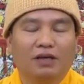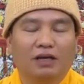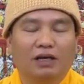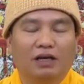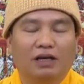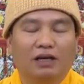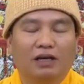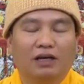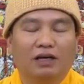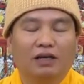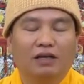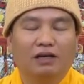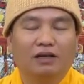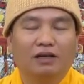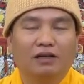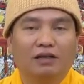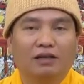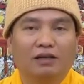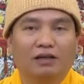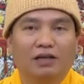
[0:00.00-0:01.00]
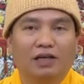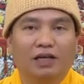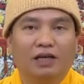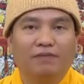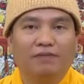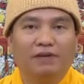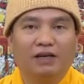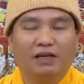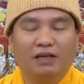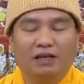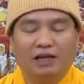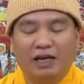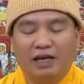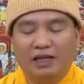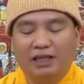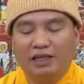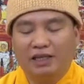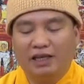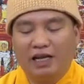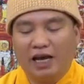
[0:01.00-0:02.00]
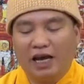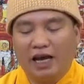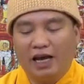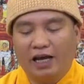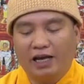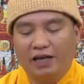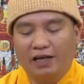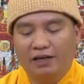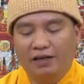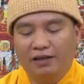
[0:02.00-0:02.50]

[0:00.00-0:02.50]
à, lễ Phật A Di Đà